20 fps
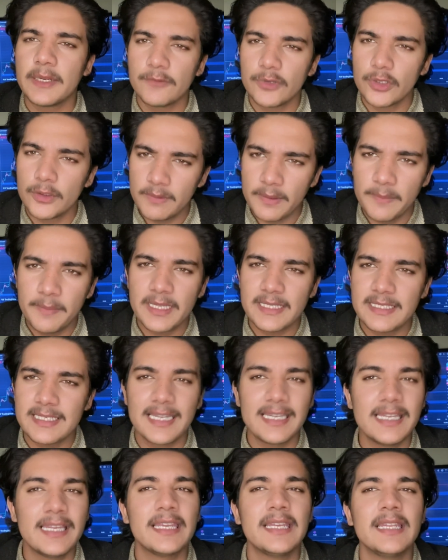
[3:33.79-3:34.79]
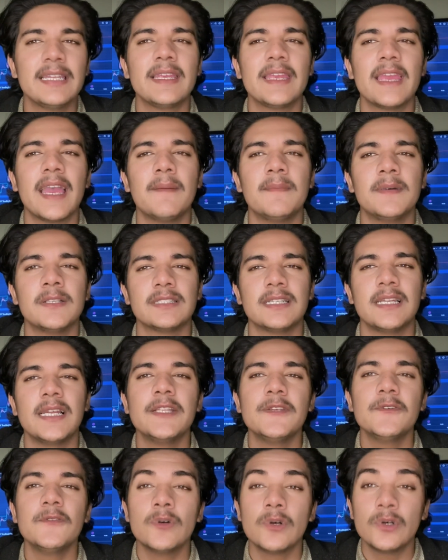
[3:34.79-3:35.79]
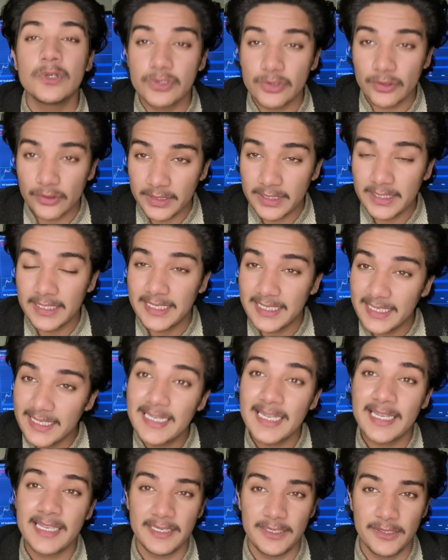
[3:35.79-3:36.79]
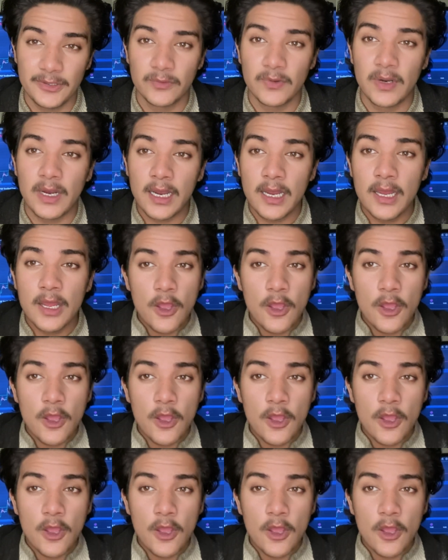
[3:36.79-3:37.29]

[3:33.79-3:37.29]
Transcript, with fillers: वो भी भेजा लेकिन क्या मसला है जी वो ज्वाइन ही नहीं हुआ